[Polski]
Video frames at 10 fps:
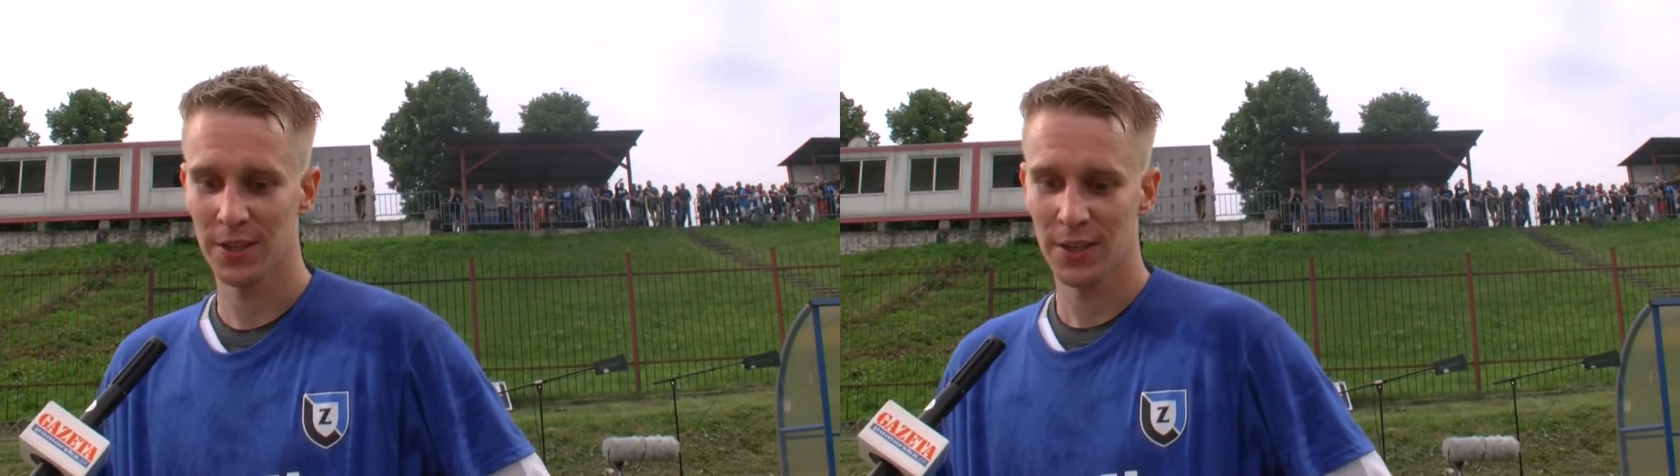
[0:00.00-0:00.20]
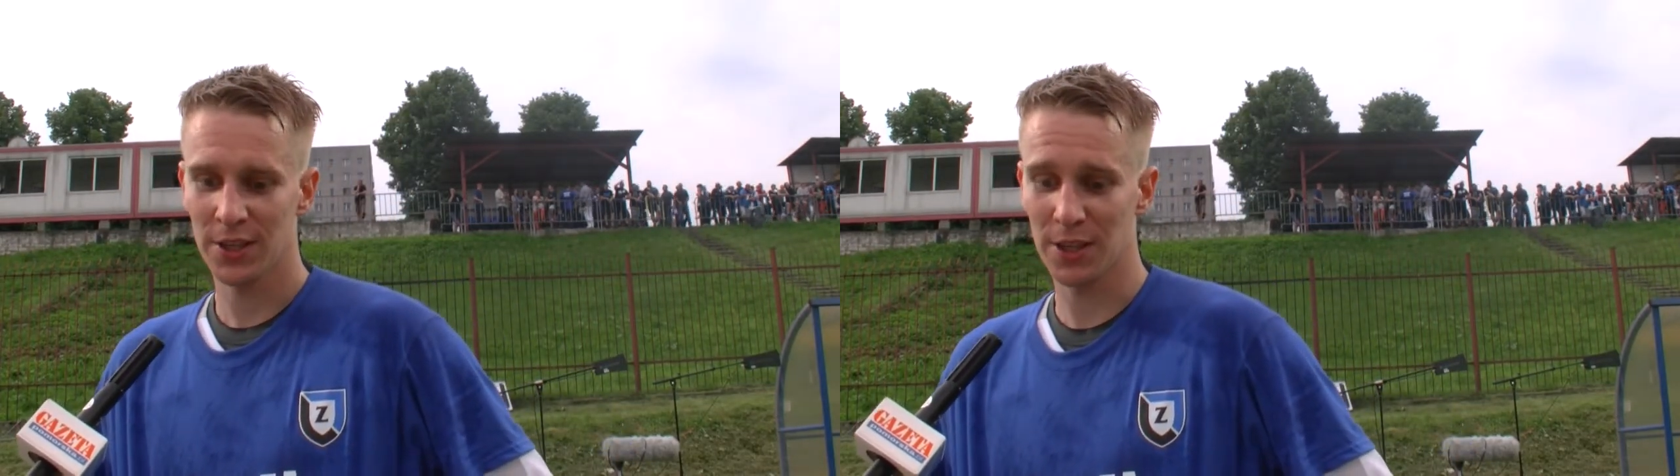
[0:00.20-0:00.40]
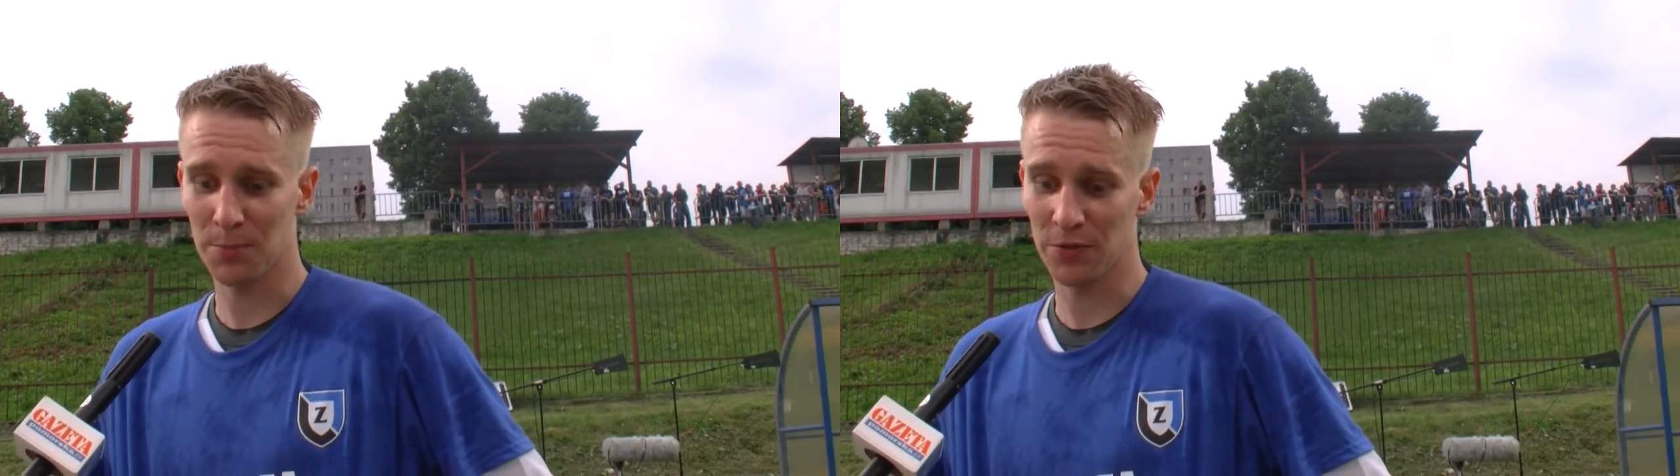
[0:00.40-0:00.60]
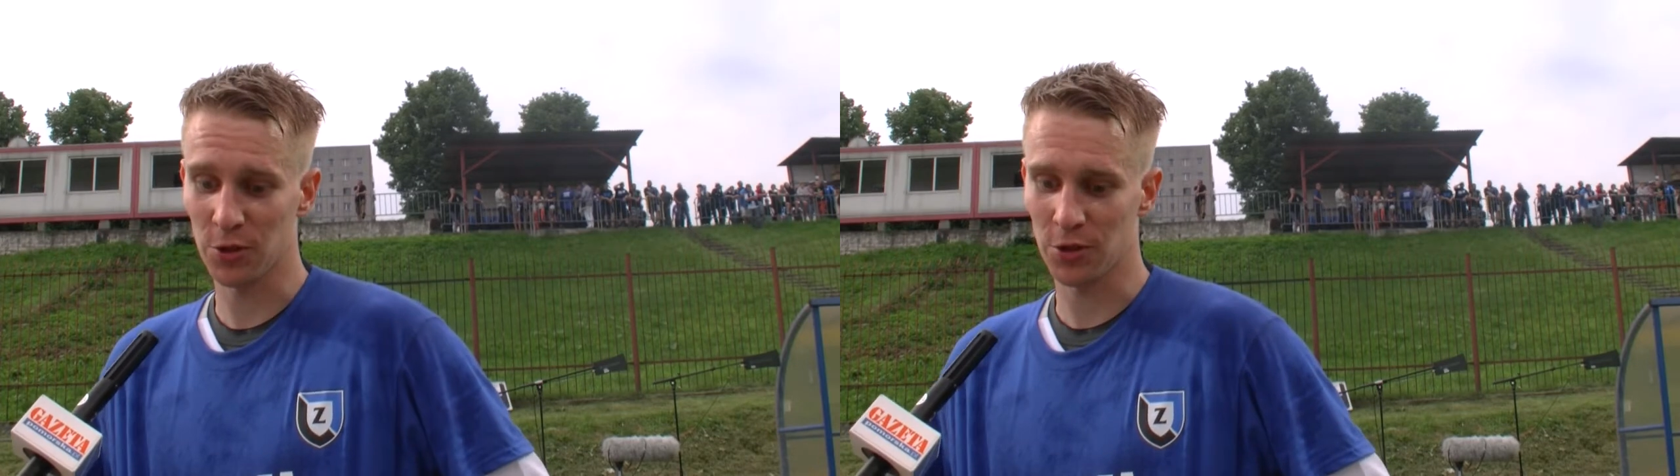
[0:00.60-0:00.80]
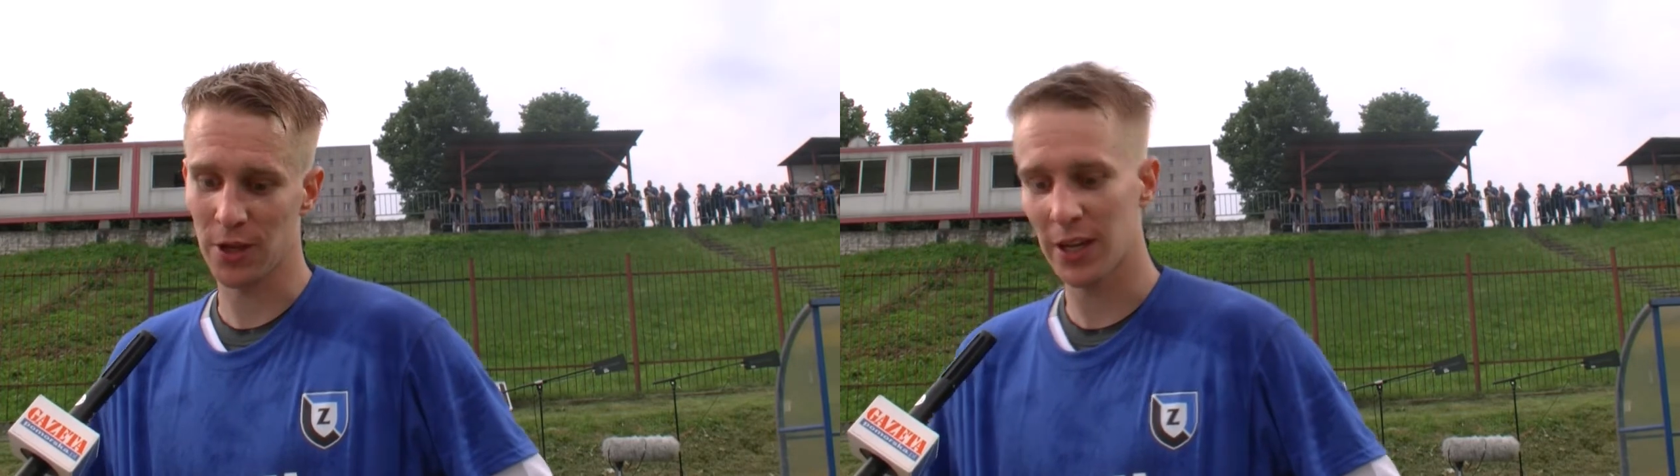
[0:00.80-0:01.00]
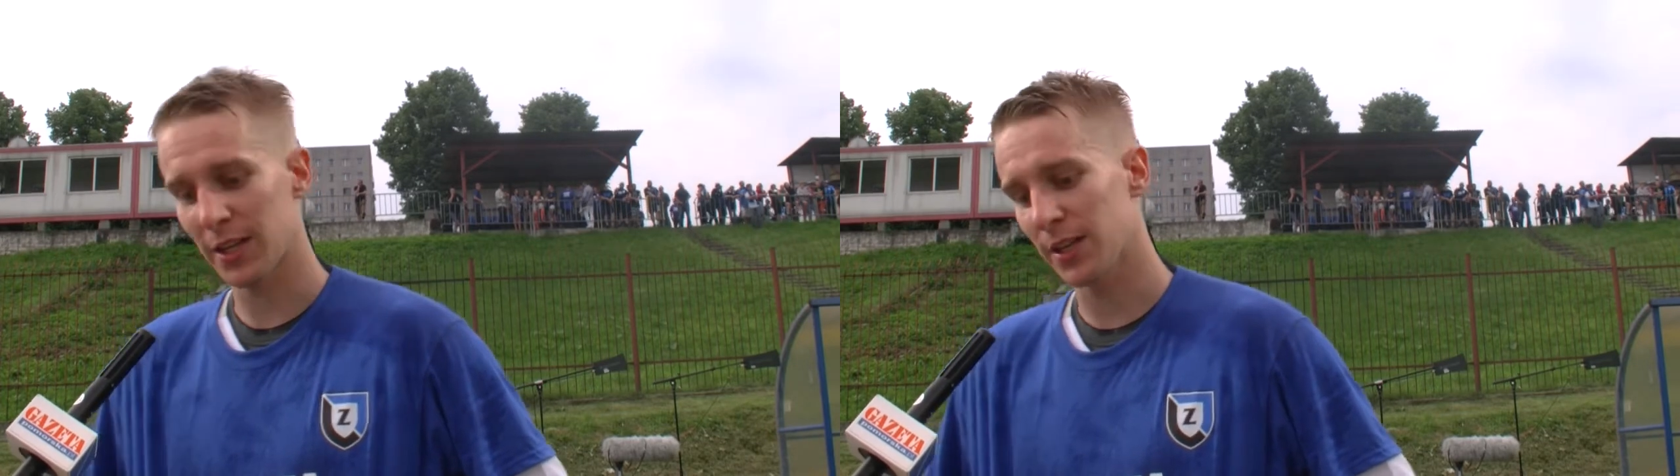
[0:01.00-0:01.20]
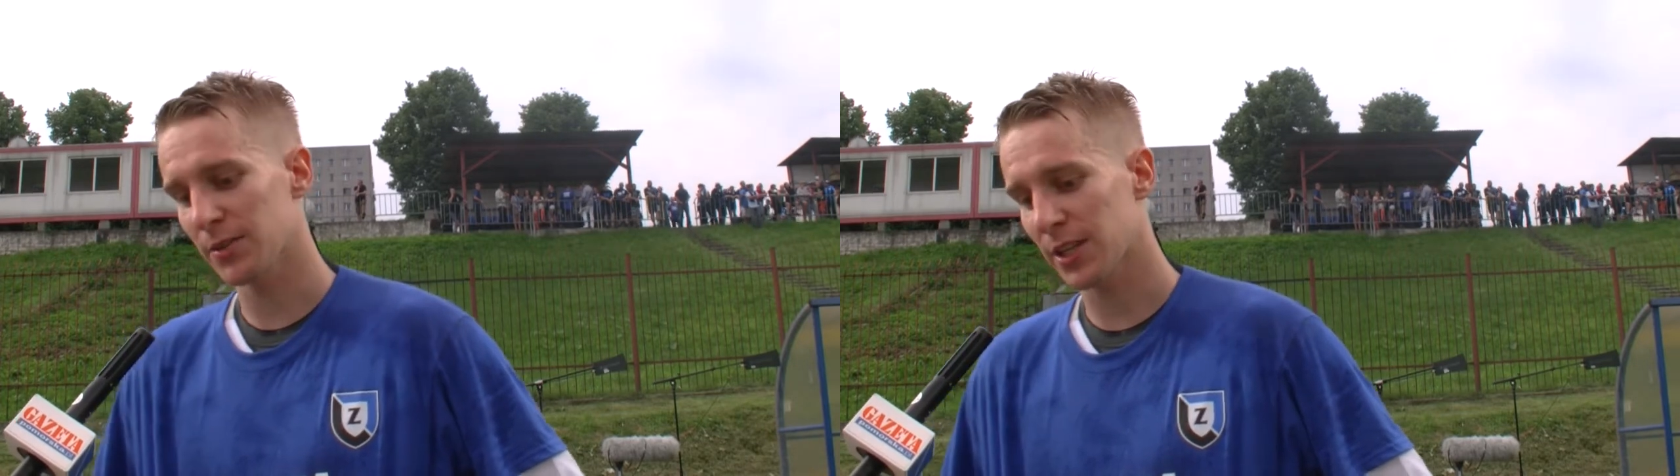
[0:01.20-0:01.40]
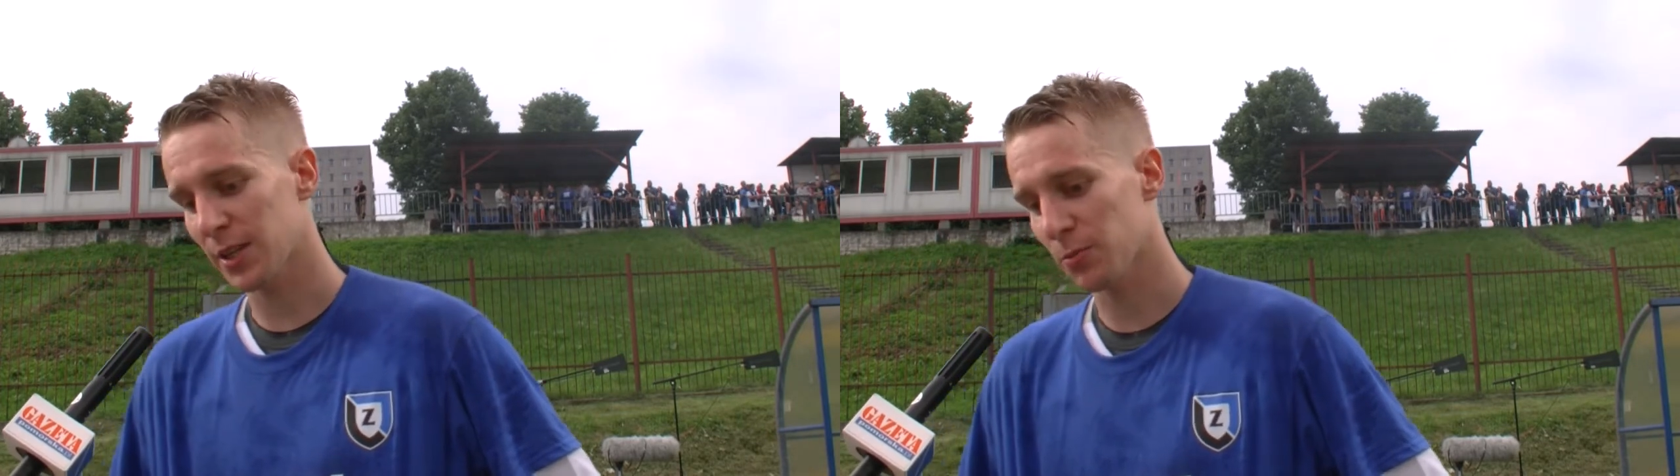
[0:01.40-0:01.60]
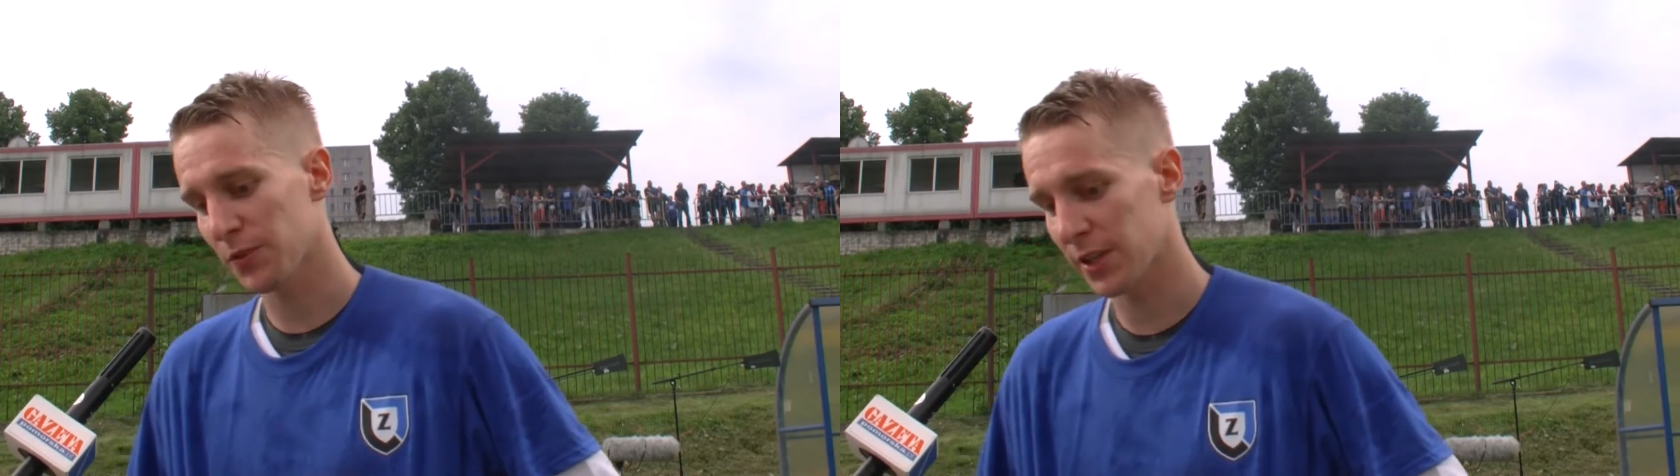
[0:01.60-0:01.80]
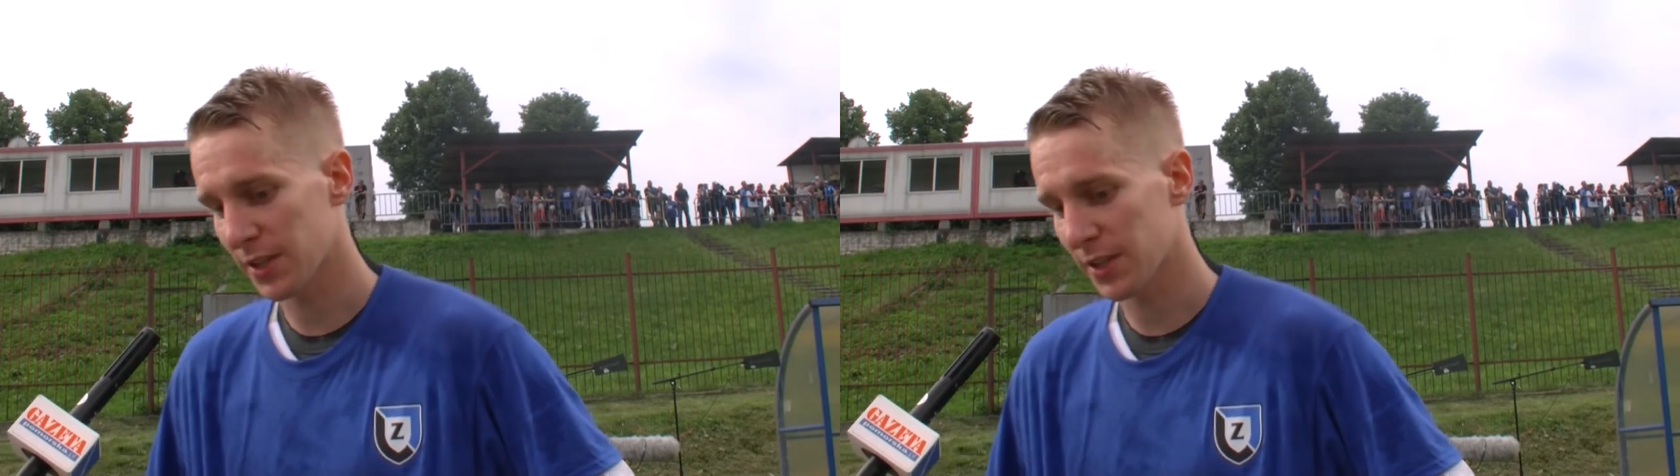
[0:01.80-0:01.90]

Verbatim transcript: i na pewno, ale tak jak mówię,